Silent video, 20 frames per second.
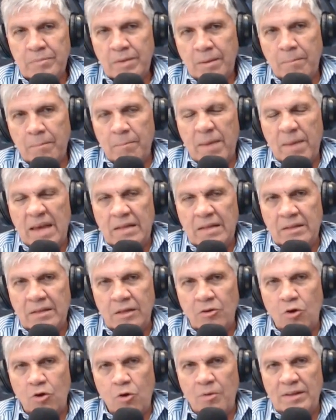
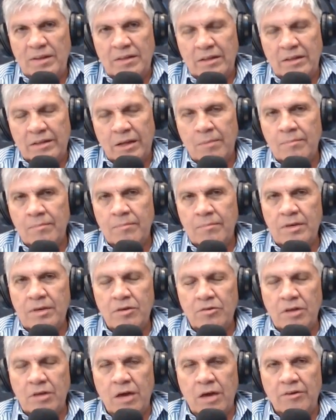22, 23
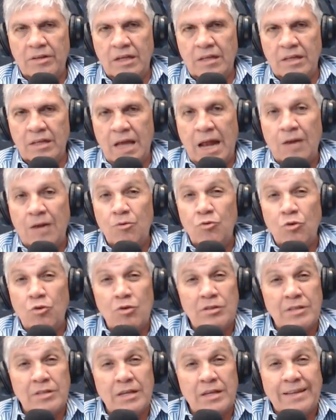millones de habitantes. Algunos
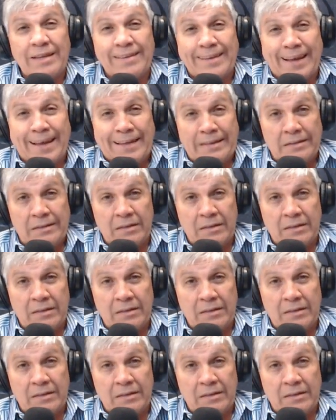dicen que 30.